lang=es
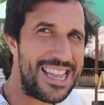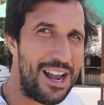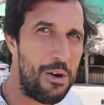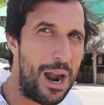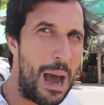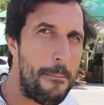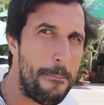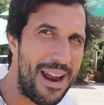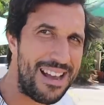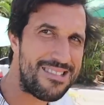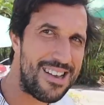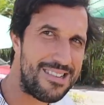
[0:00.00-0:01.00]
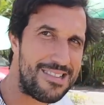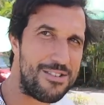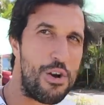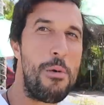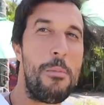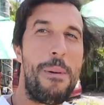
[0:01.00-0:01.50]
tengo las mesas
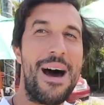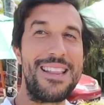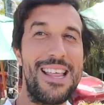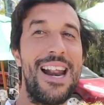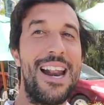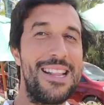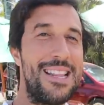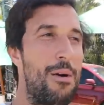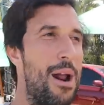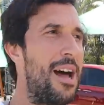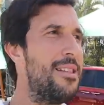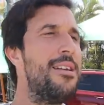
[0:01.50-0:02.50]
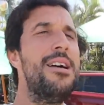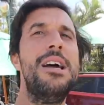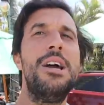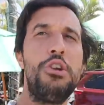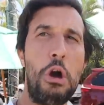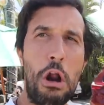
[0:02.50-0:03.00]
como parte del restaurante.
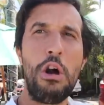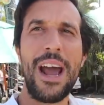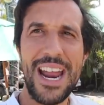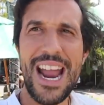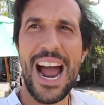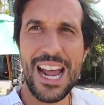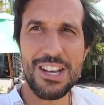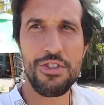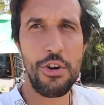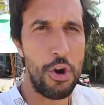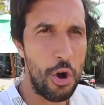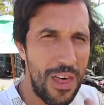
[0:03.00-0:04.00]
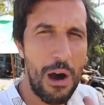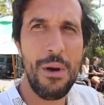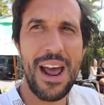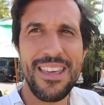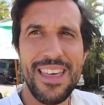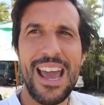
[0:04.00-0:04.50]
Yo creo que ya eso nos da
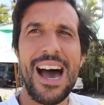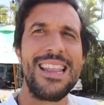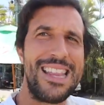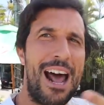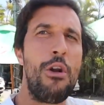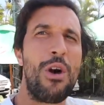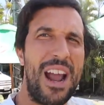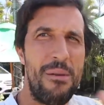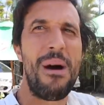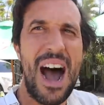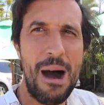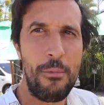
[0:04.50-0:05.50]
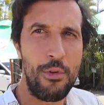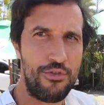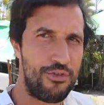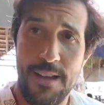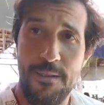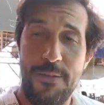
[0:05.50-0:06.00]
una idea de a lo que vamos.
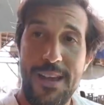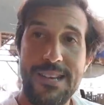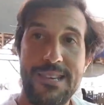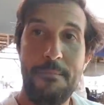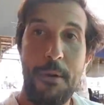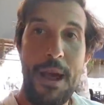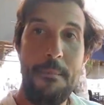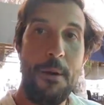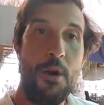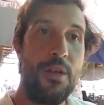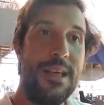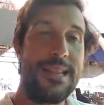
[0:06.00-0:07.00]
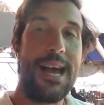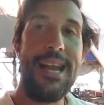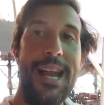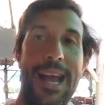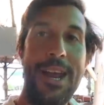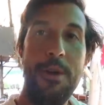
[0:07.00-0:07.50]
Fíjense, por ejemplo, los
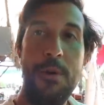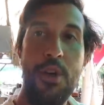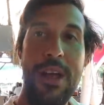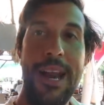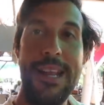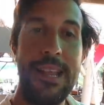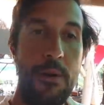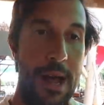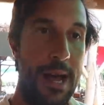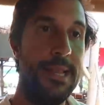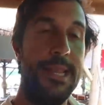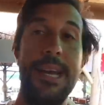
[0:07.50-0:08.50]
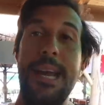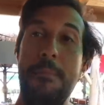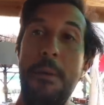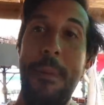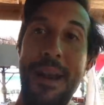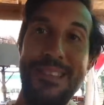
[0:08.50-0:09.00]
detalles que yo veo del restaurante, que
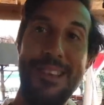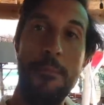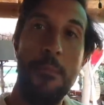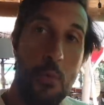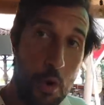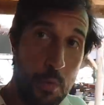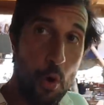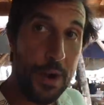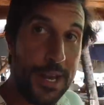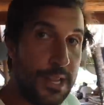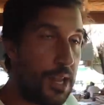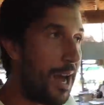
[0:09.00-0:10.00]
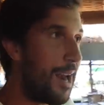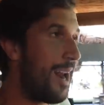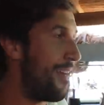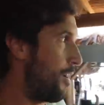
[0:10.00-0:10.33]
me parece muy bonita la